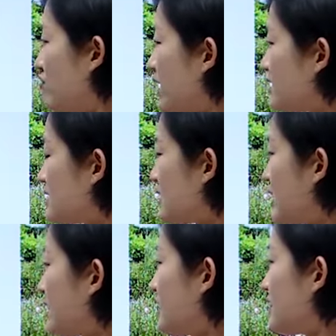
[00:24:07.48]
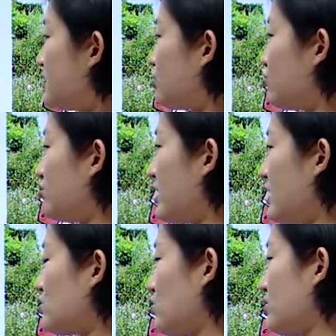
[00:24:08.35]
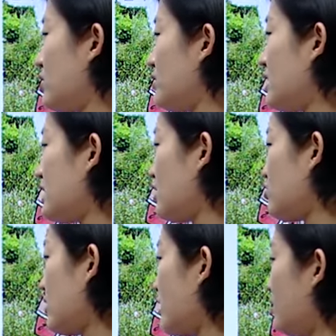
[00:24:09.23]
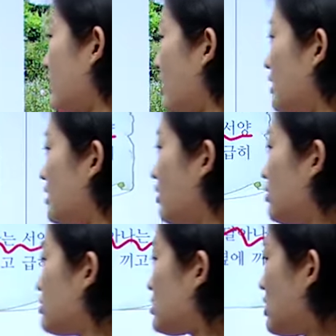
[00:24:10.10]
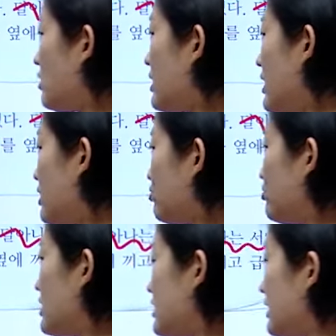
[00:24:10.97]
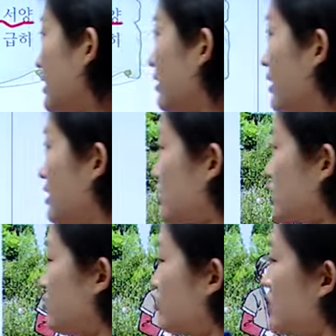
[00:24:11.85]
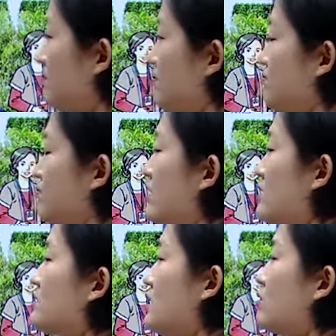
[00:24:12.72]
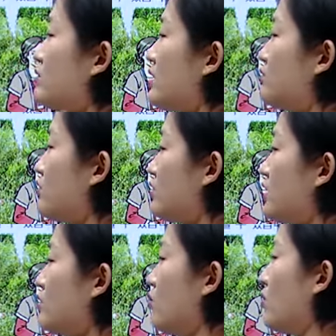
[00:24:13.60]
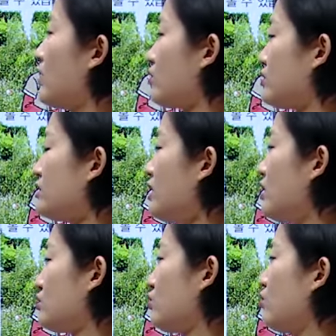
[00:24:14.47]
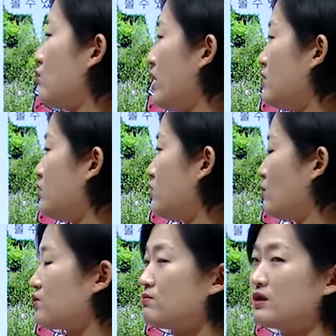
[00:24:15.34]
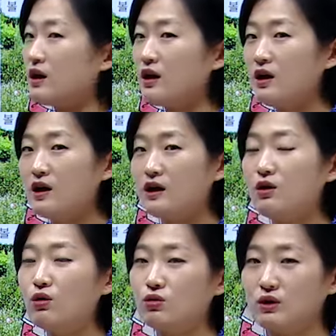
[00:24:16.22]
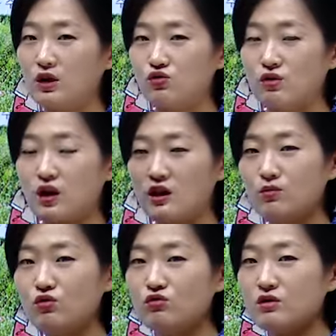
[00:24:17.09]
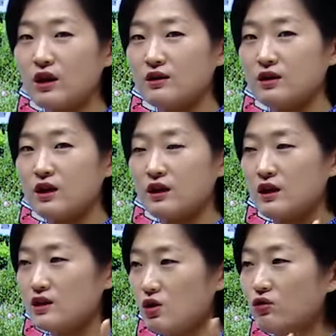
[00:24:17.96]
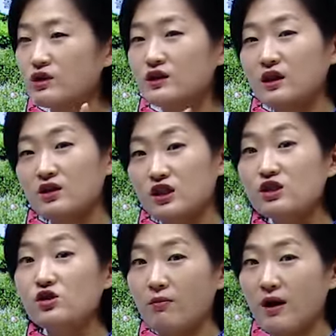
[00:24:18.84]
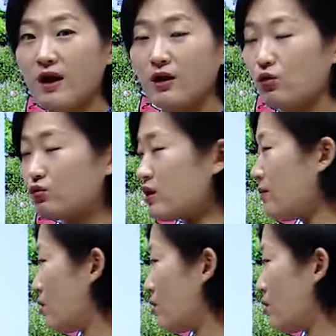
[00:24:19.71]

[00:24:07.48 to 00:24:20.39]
위안스카이가 이끄는 군대가 조선에 상륙하였다. 이건 청해의 군대잖아요. 지금 우리 프랑스하고 싸운 거니까 요거하고는 또 관련이 없습니다. 이것도 나중에 임오군란 이 정리되는 시점에 그때